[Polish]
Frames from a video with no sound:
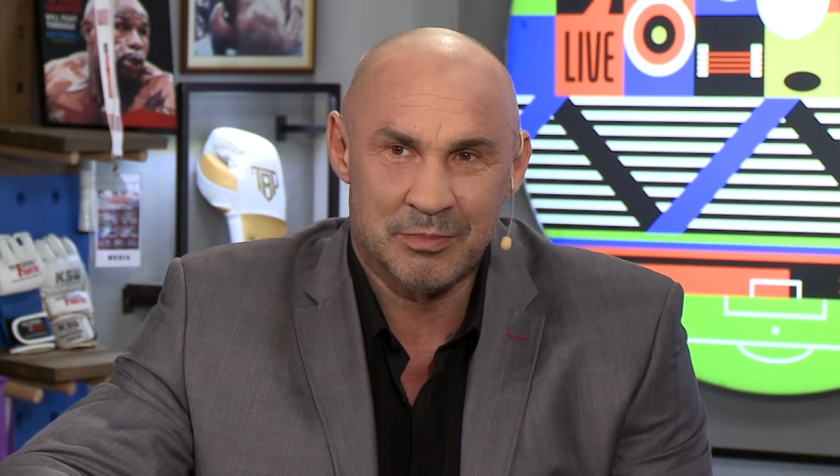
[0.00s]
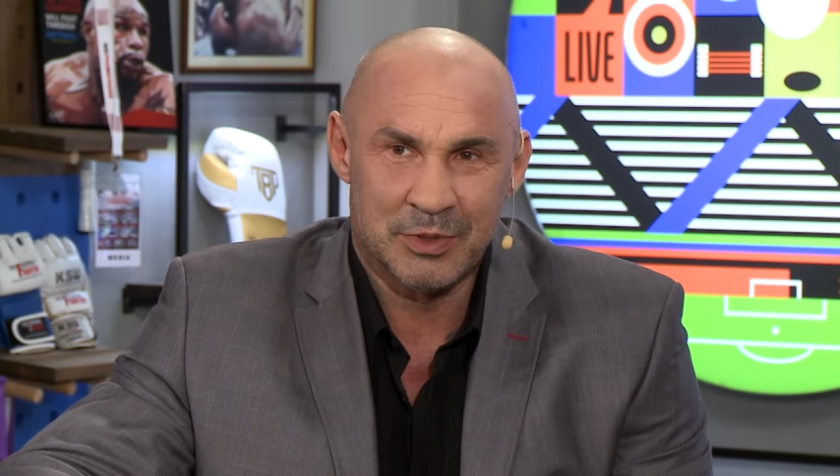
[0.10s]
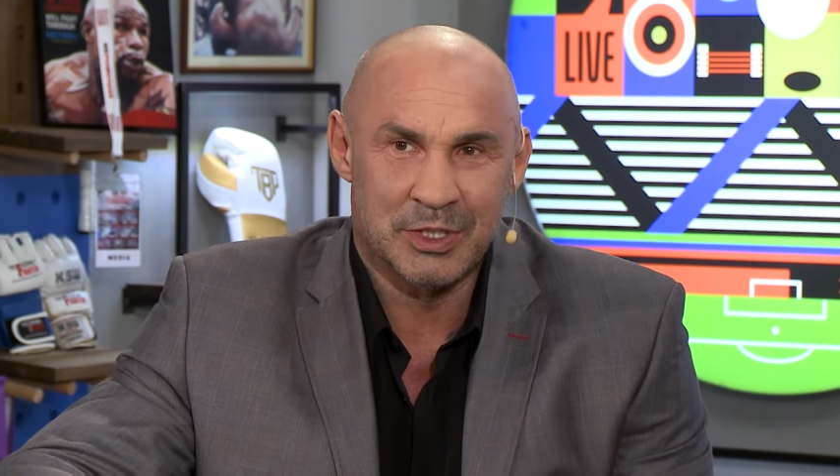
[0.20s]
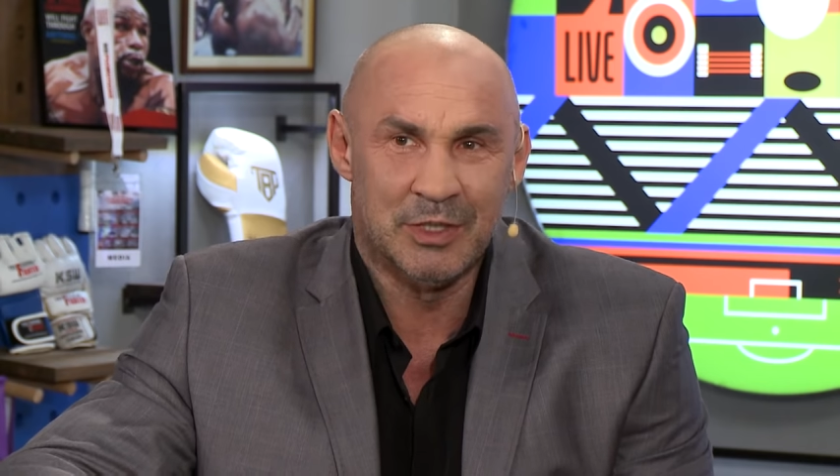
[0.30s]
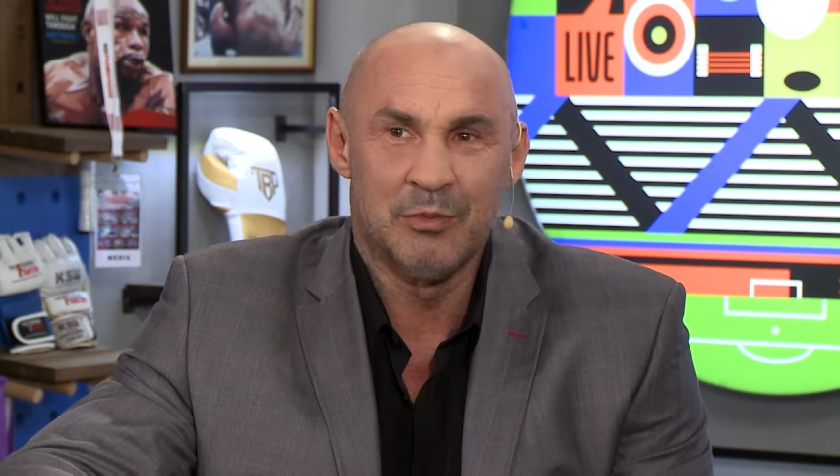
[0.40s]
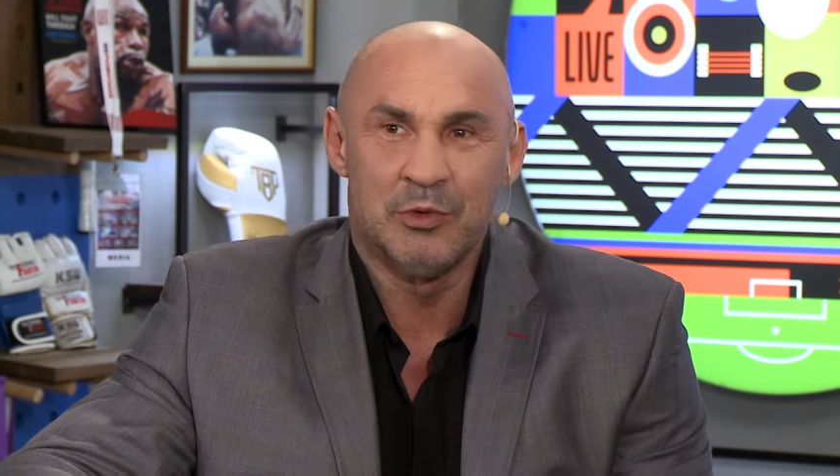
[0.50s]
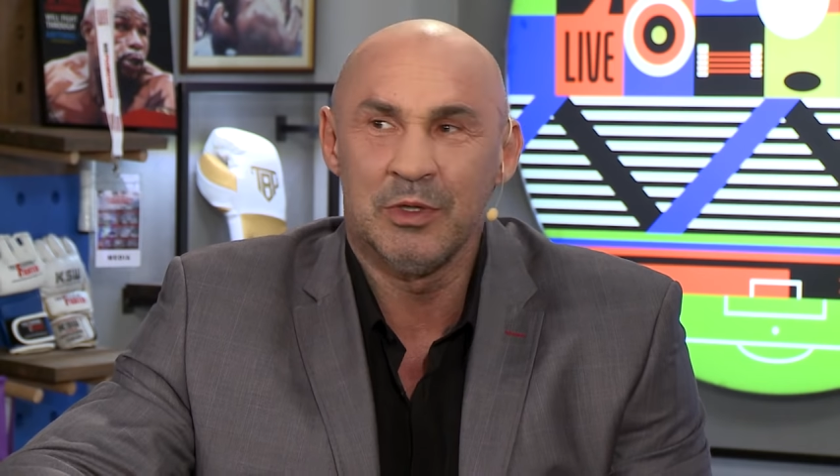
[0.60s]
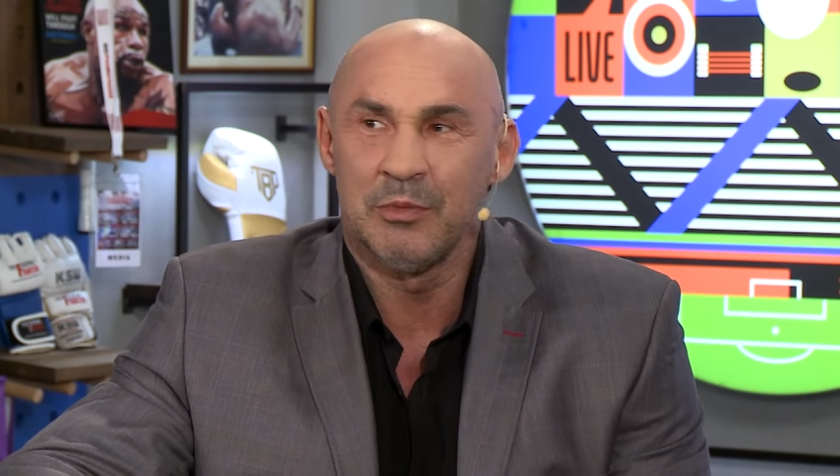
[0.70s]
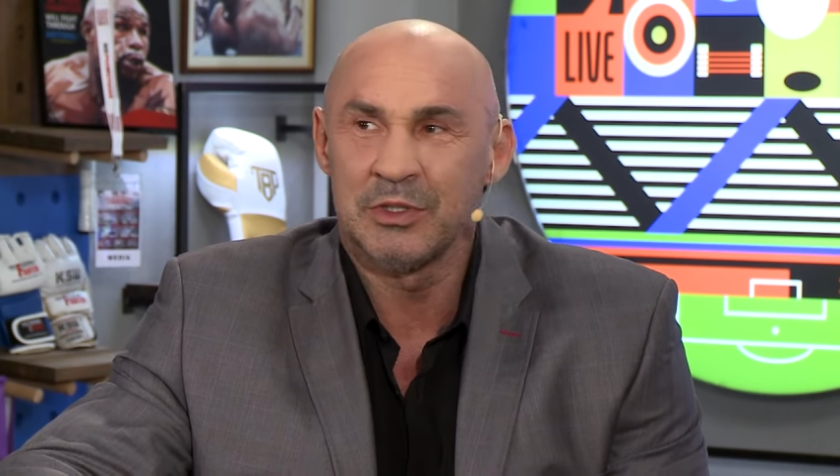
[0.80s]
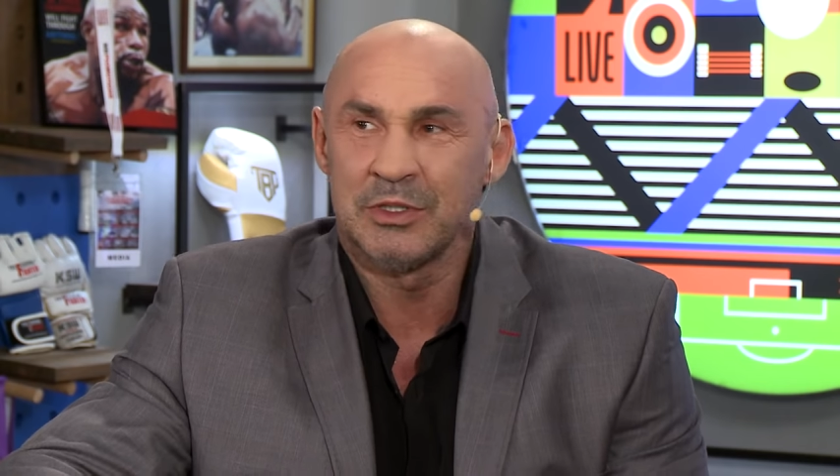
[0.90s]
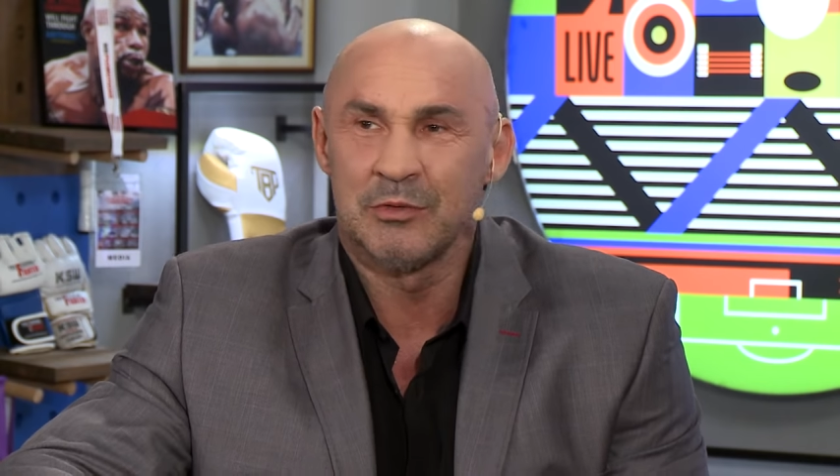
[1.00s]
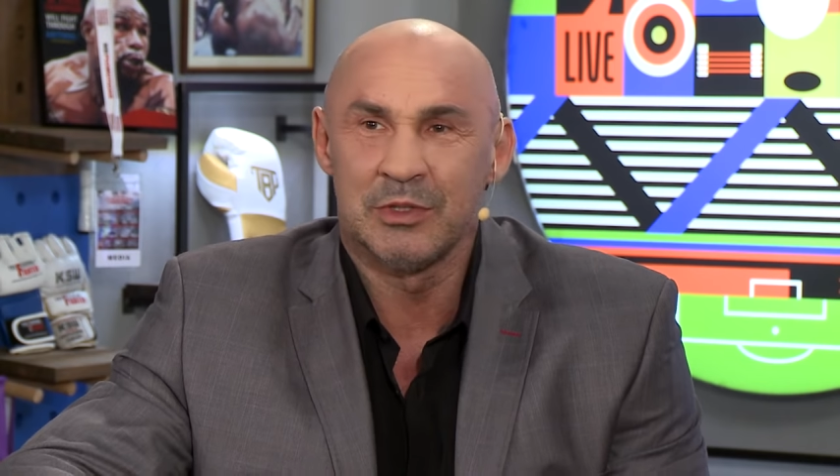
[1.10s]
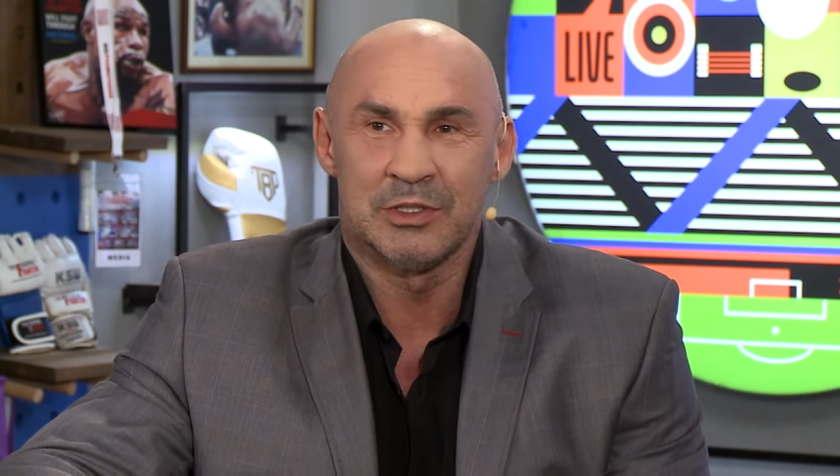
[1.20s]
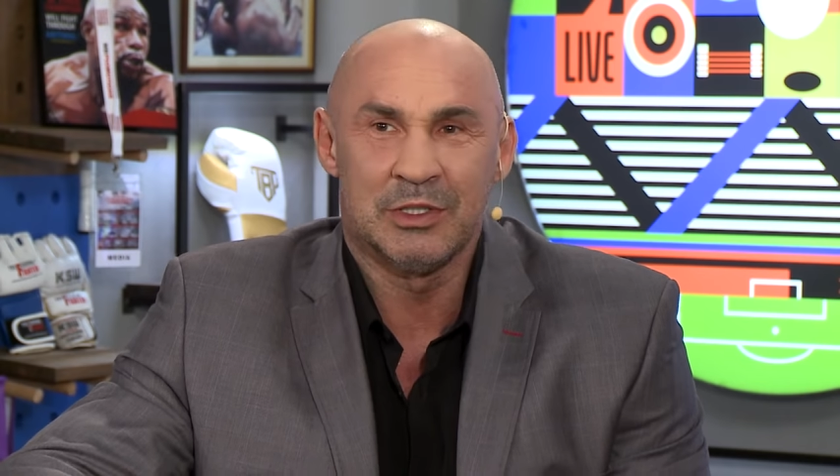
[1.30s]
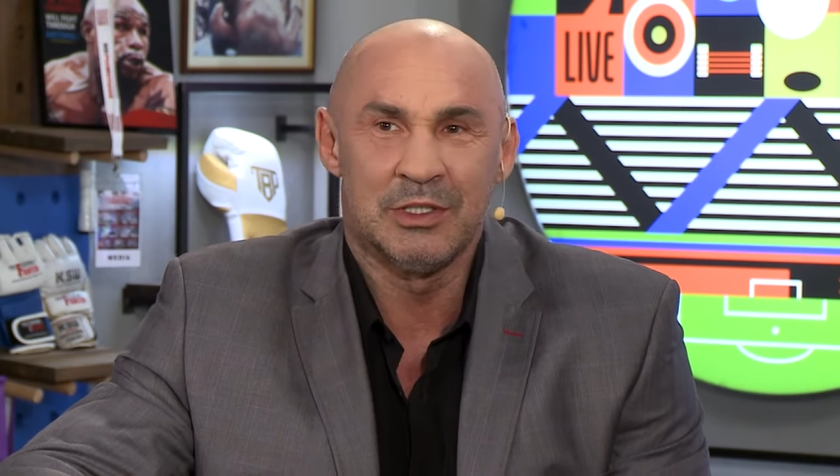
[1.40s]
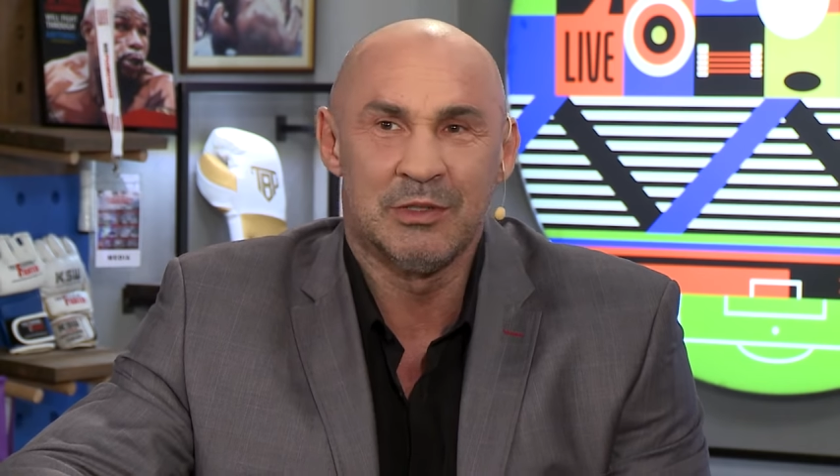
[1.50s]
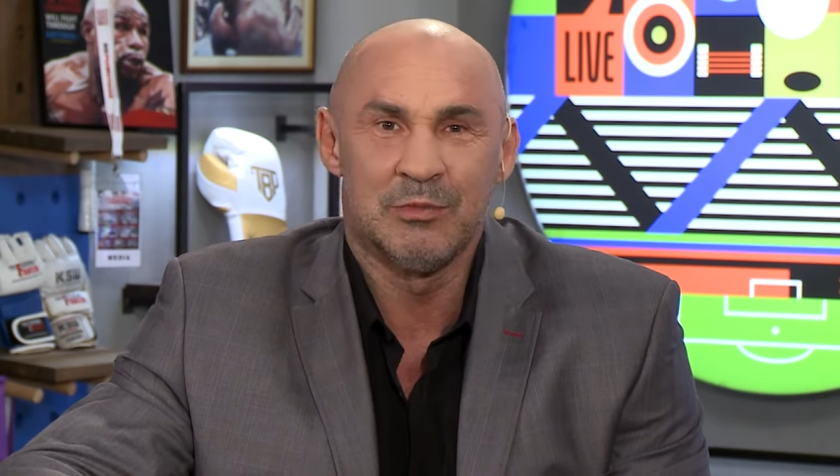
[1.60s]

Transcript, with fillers: przyjmuje mocne uderzenie i